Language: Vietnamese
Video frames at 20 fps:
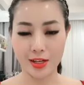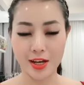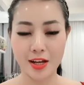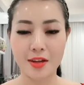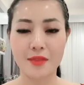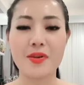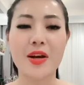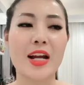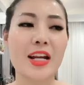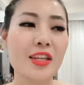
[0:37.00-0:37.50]

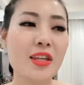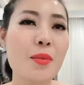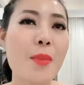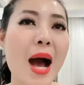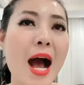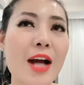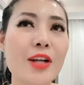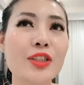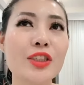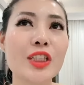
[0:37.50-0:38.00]
và cái thứ
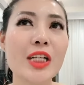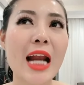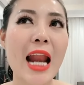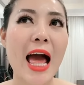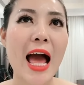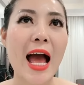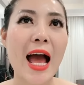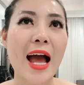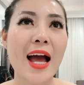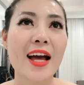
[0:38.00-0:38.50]
ba nữa
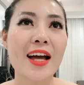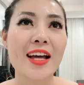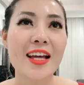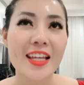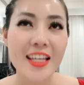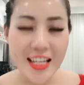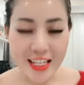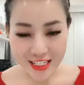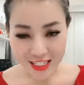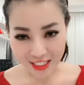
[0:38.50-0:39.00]
là
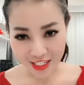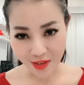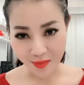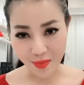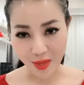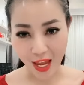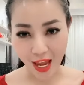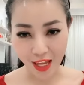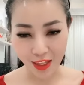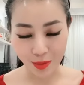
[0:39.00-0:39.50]
khi trang điểm
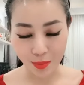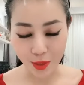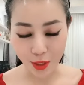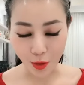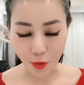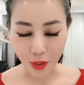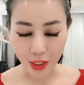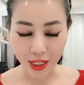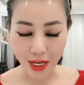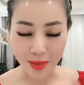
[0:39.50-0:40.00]
nhẹ thì mình
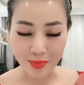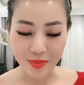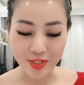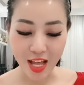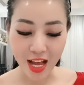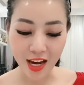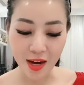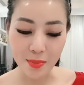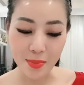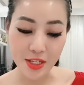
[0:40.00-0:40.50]
có cái cảm
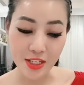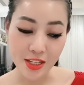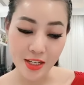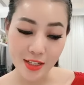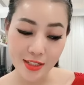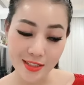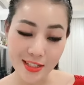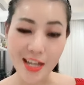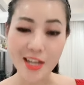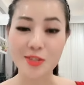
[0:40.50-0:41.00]
giác là mình
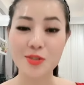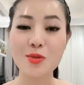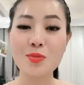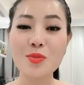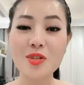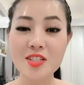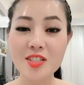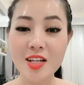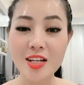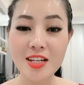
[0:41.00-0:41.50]
trẻ trung
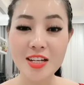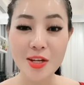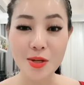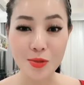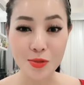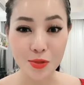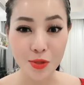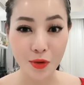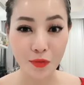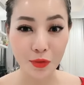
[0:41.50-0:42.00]
hơn rất nhiều
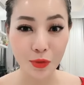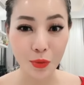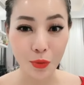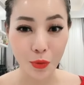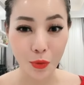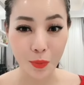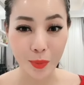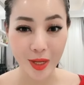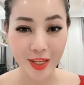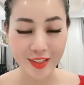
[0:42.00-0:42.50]
so với tuổi
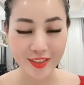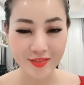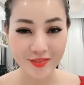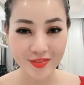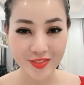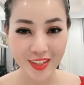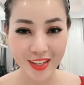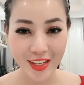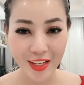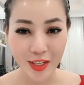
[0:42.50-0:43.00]
của mình
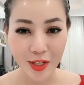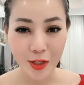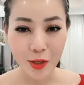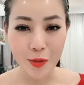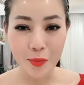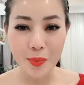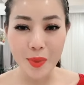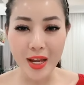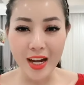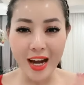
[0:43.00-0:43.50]

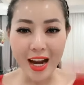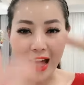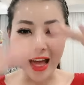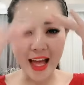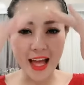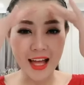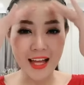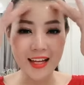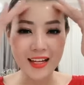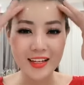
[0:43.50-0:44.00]
không biết
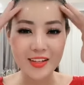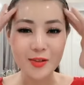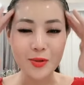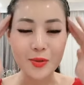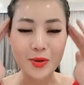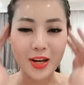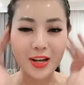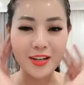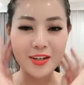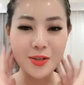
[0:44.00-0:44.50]
là đồ
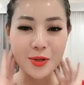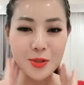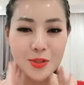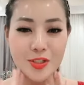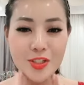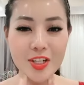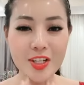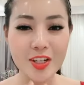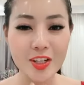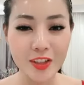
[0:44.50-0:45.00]
này hương có
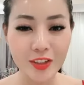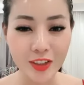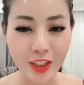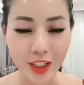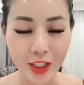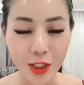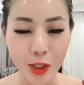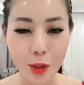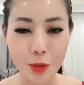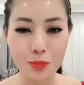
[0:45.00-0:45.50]
xinh hơn thật
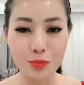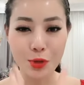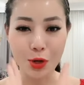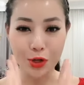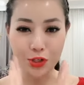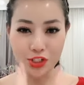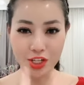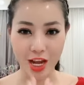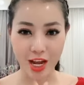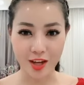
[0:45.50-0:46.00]
không có
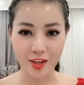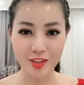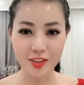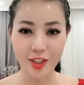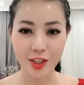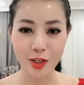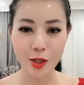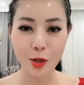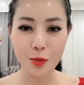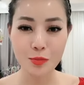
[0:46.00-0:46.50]
trẻ hơn
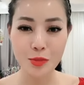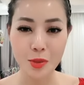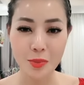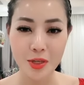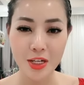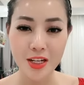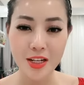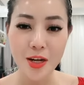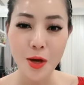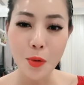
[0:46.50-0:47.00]
thật không nhưng mà
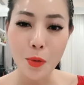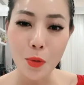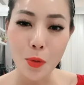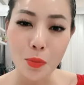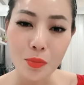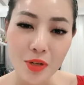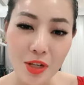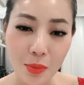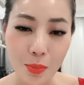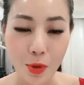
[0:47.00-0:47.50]
đi đâu
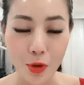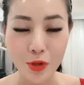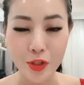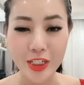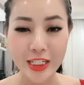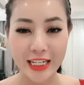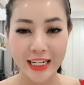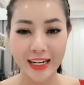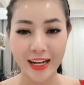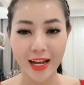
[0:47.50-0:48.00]
cũng được mọi
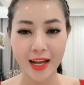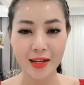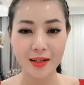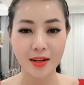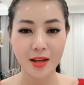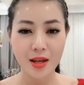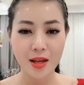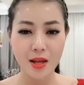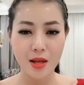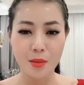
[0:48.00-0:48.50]
người khen
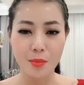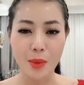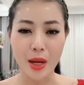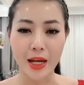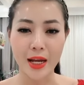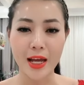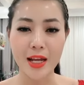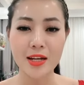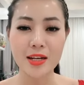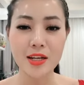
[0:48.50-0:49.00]
mà
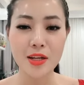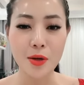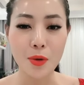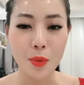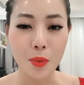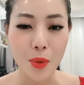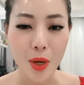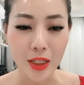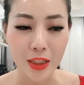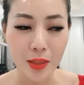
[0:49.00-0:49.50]
khen nhiều
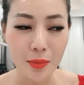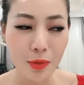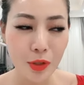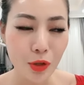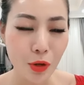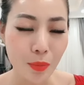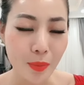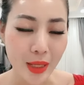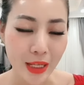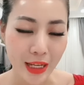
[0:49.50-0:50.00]
quá tới mức
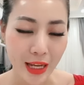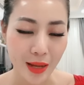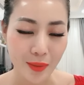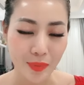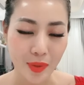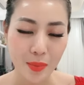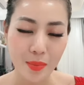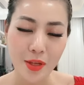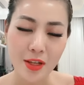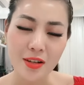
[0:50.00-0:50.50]
độ mình cảm
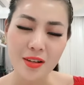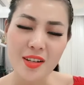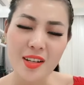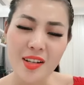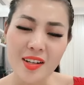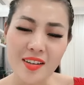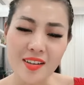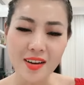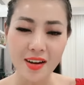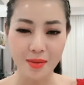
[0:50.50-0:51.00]
thấy mình hơi
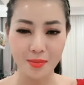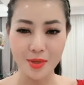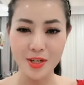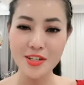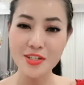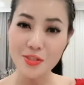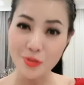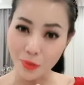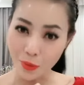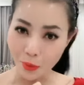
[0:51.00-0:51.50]
ngượng hơi
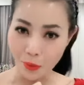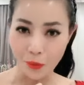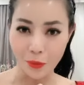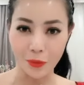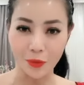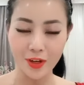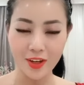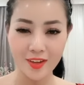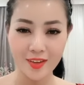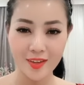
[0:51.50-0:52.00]
xấu hổ ấy